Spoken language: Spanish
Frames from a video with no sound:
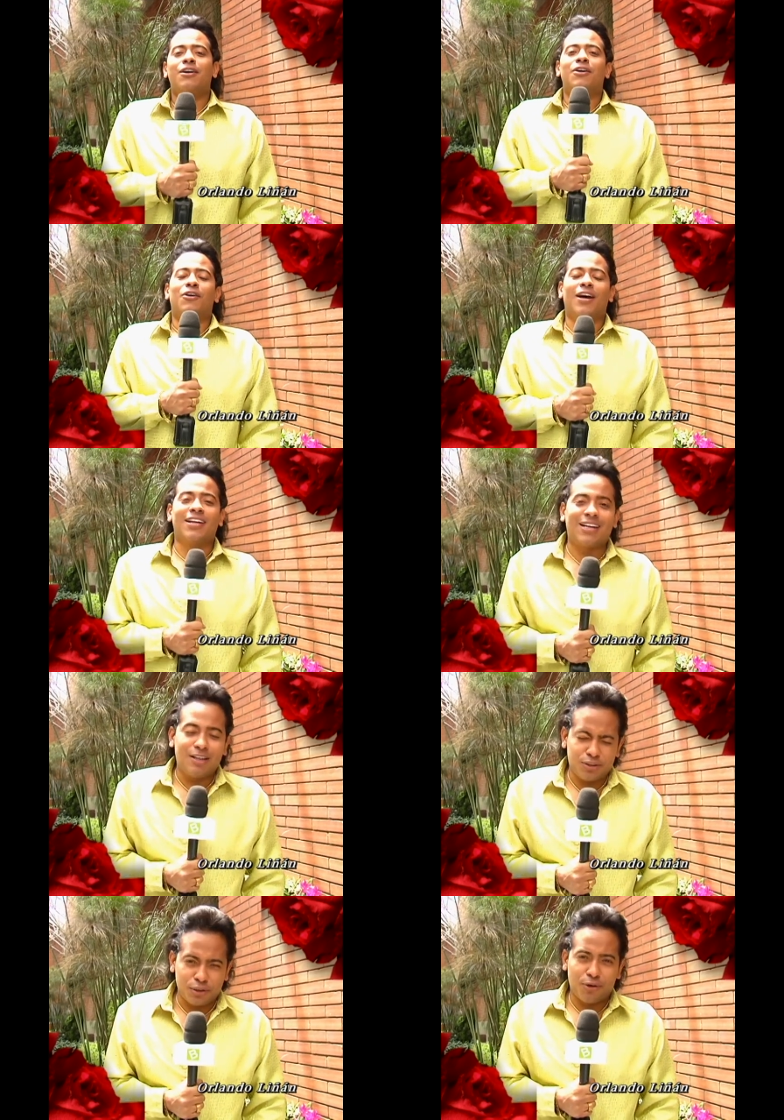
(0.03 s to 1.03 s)
Hola, ¿qué tal?
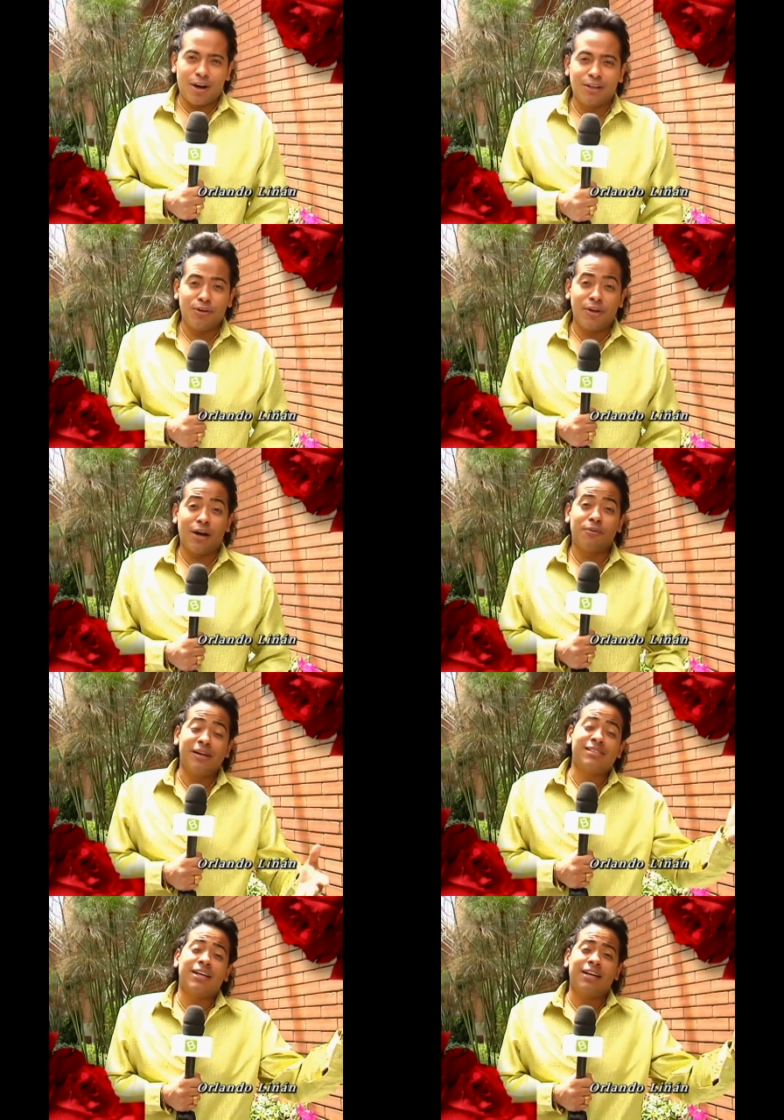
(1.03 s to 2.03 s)
Yo soy Orlando Liñano,
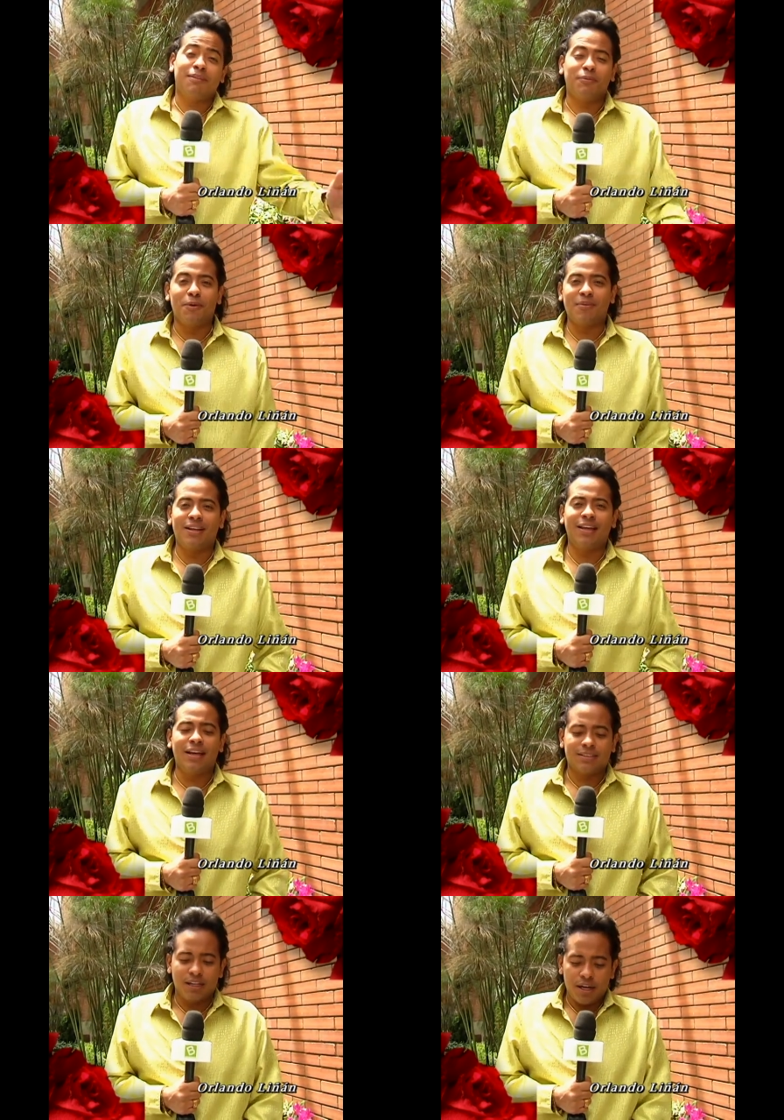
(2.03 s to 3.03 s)
bien sea, Dios me
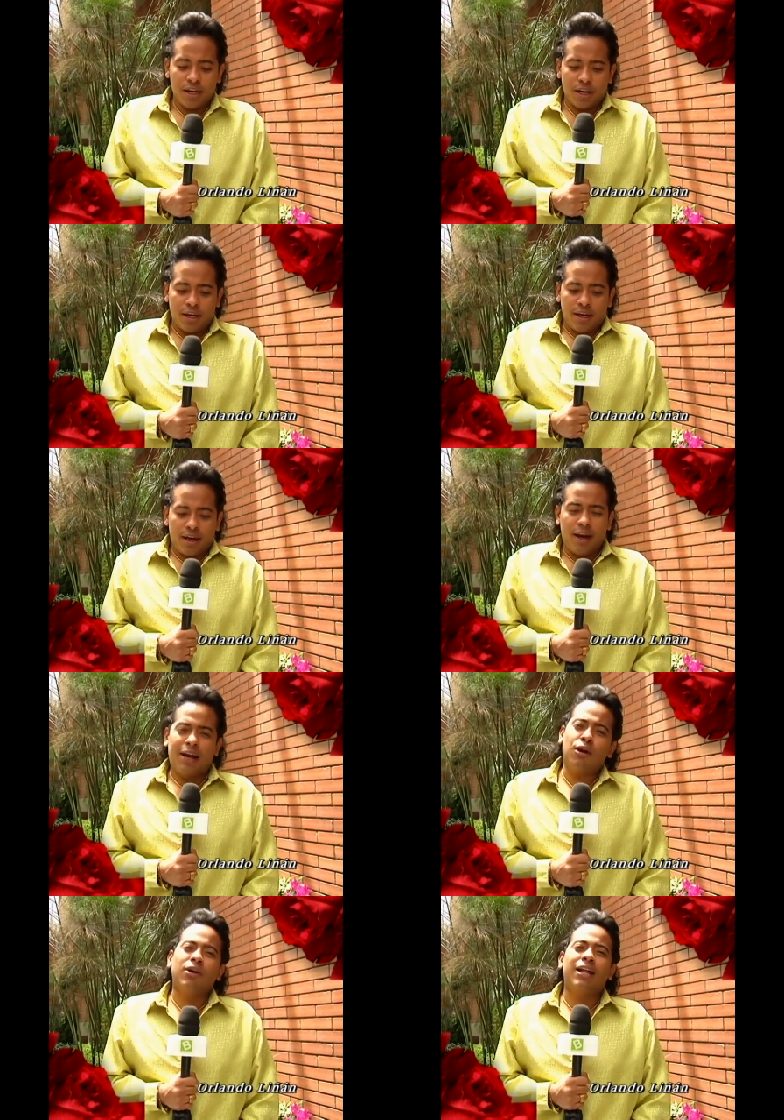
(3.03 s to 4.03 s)
desdías. El
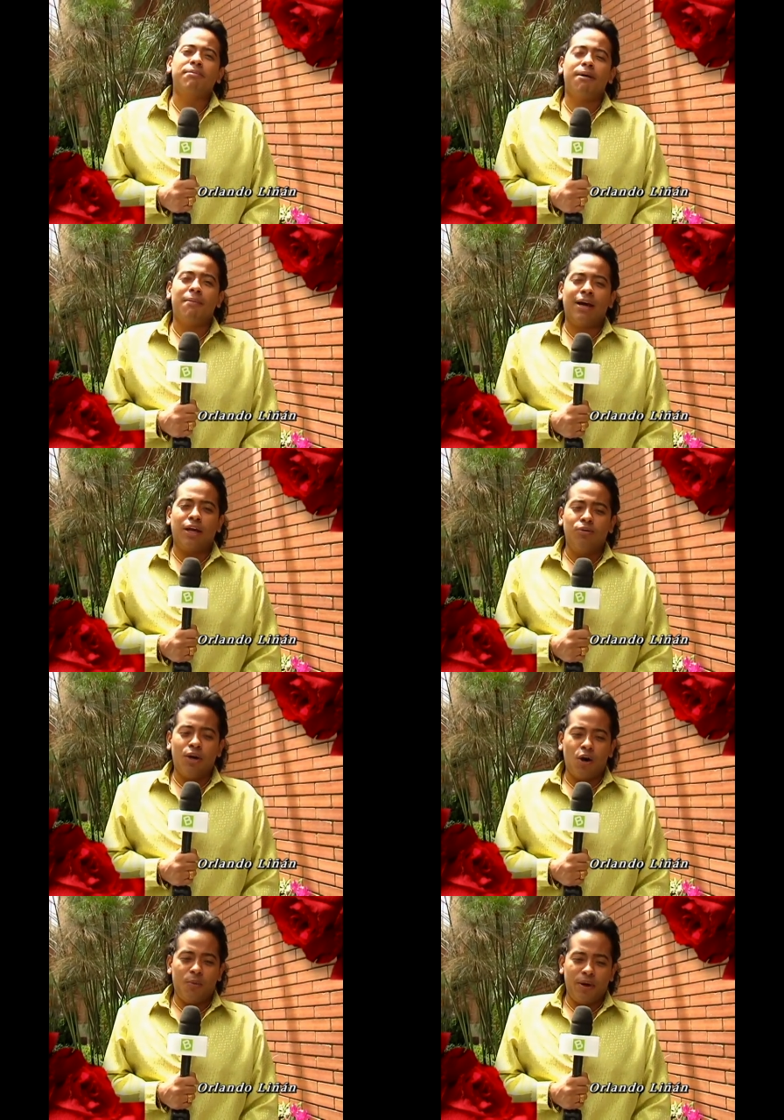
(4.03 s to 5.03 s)
regalo que le di a mi mamá, que
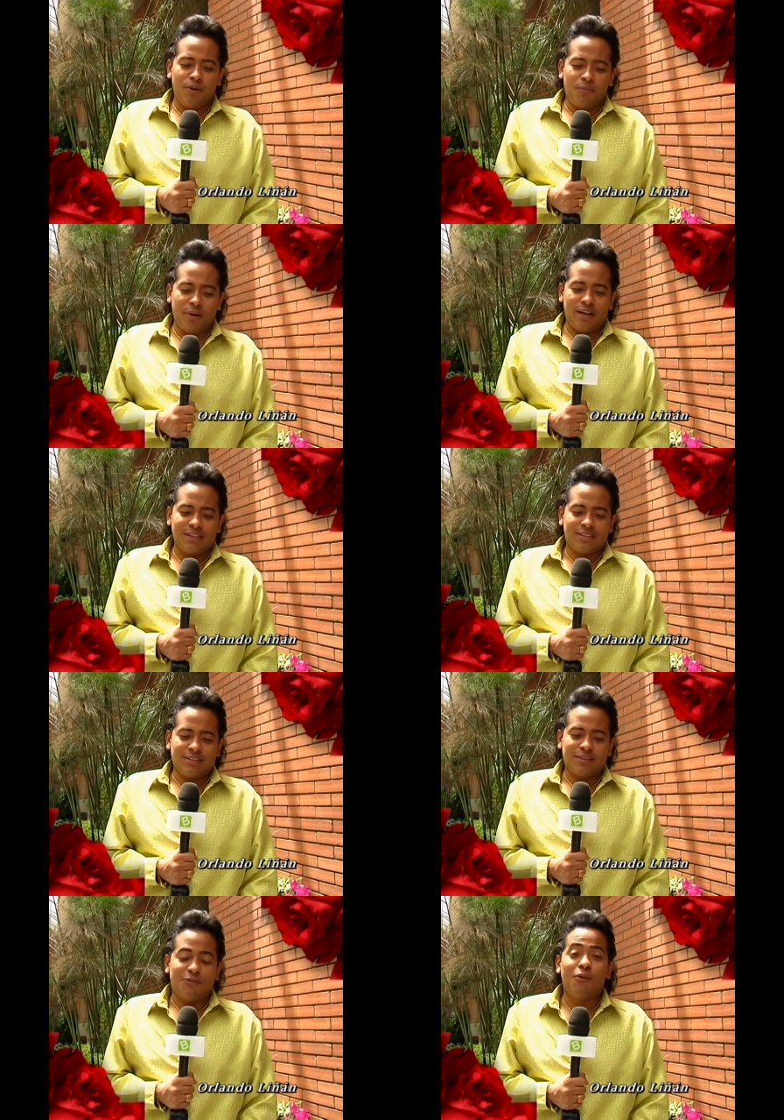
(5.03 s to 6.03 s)
nunca olvido,
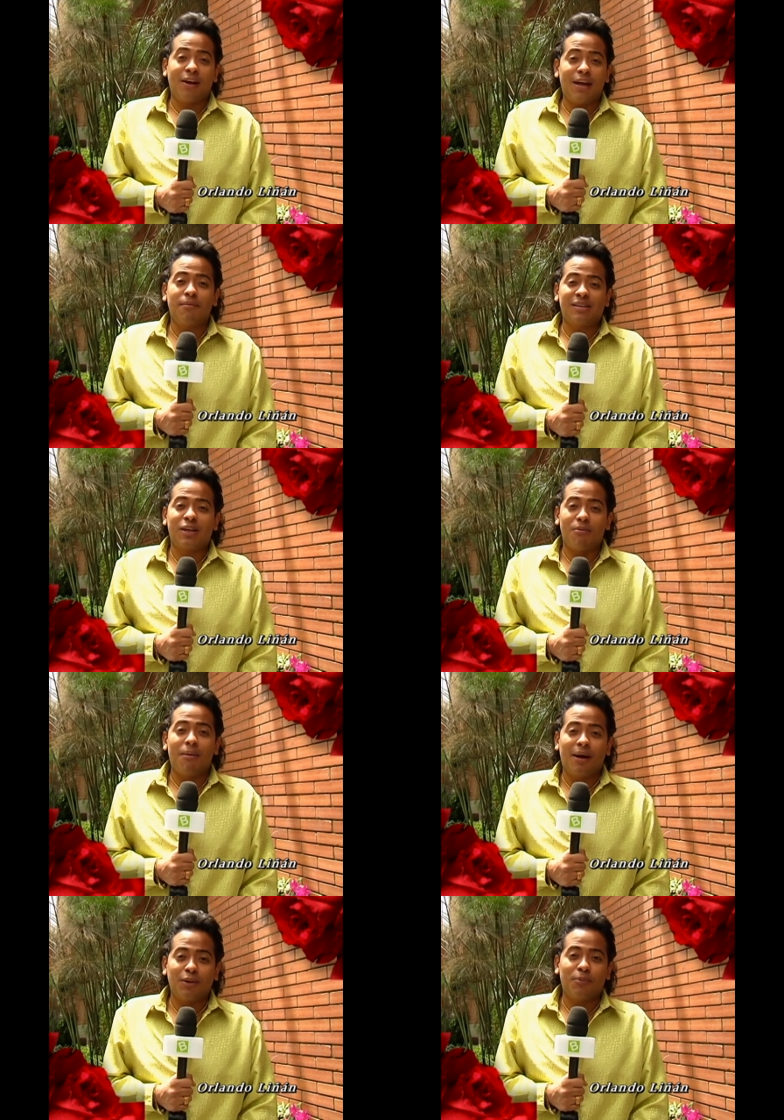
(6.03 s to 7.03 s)
pues fue el que me salió
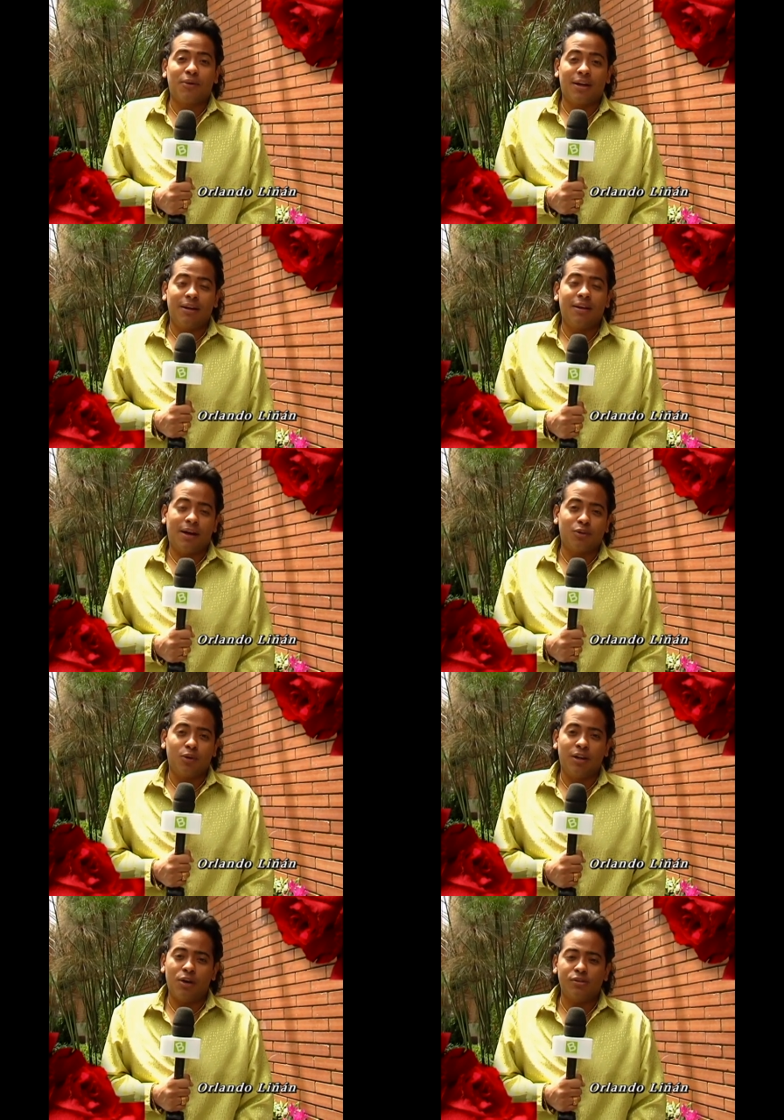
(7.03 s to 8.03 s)
más barato, porque de
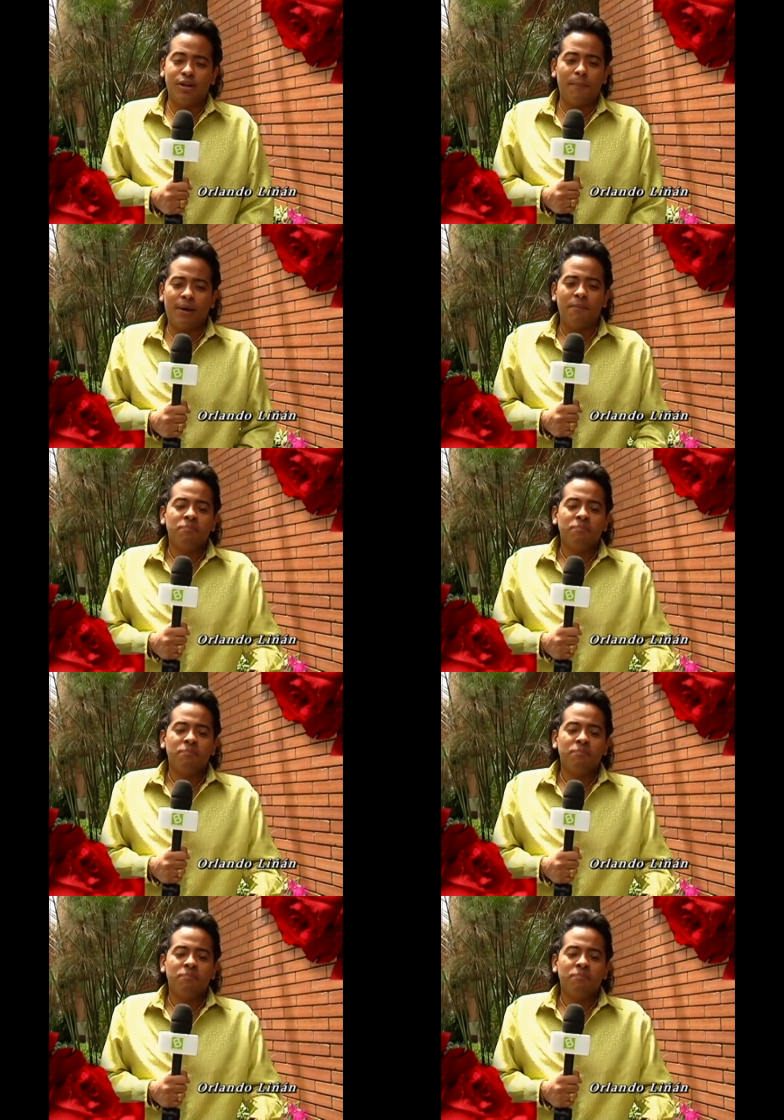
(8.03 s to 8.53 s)
casualidad yo siempre